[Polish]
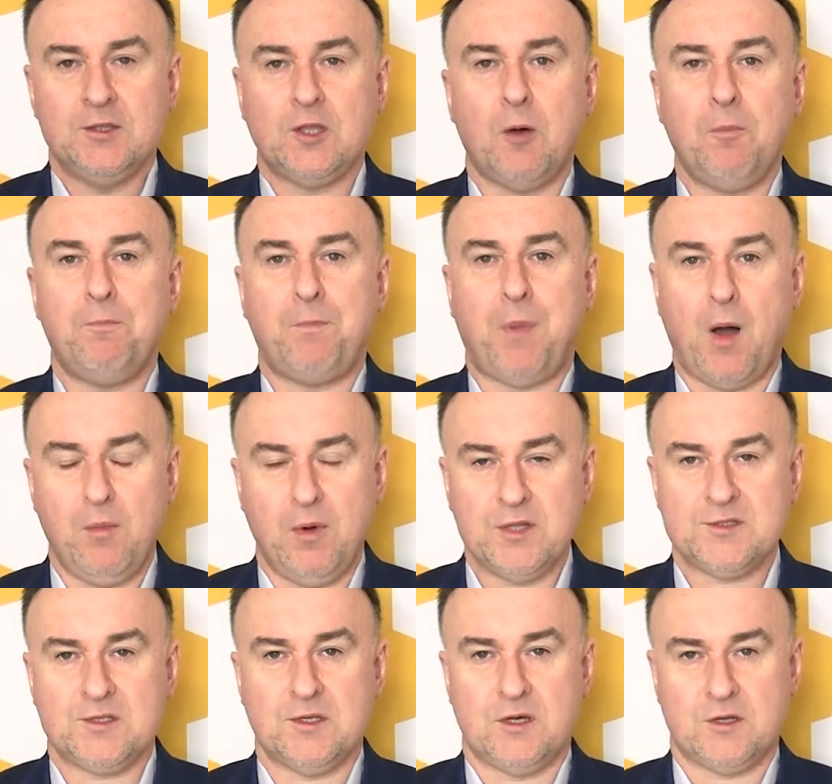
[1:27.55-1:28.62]
to
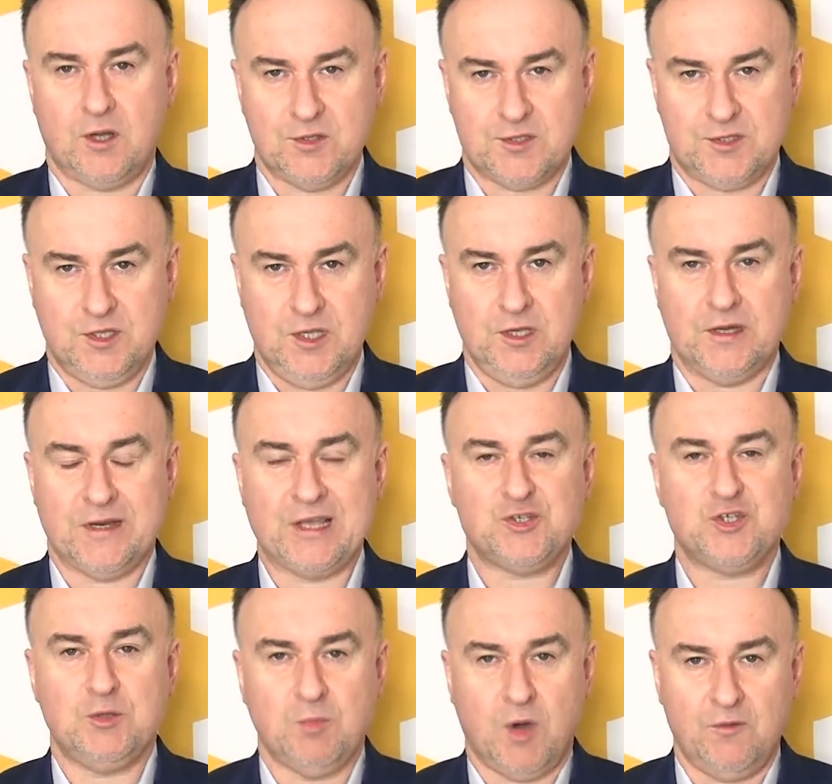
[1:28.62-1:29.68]
pomoc Rosji,
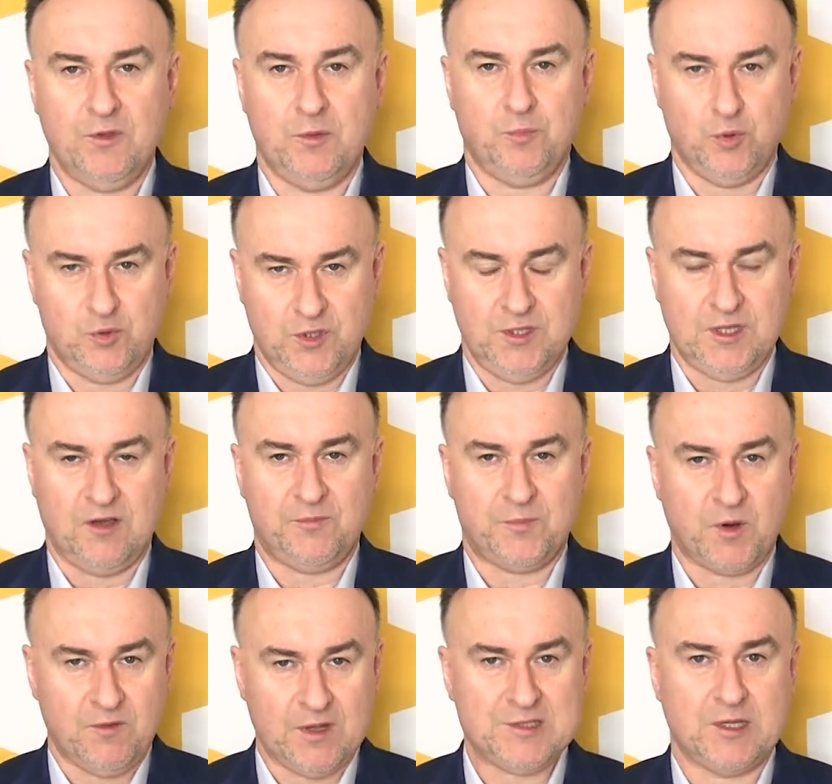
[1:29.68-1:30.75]
reżimowi Putina w
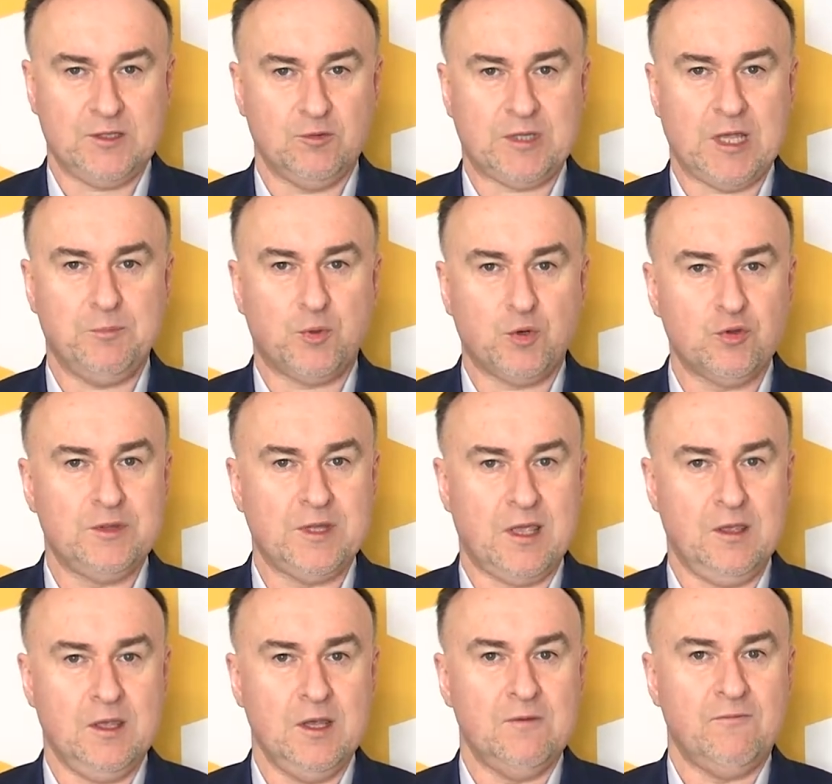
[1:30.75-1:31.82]
prowadzeniu tej
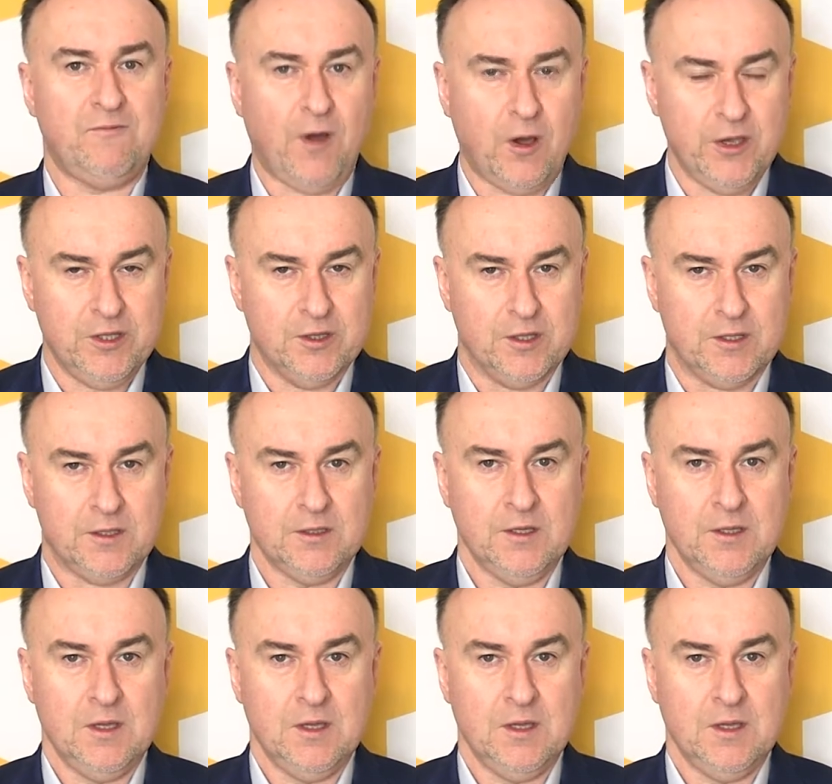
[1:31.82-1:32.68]
brudnej wojny.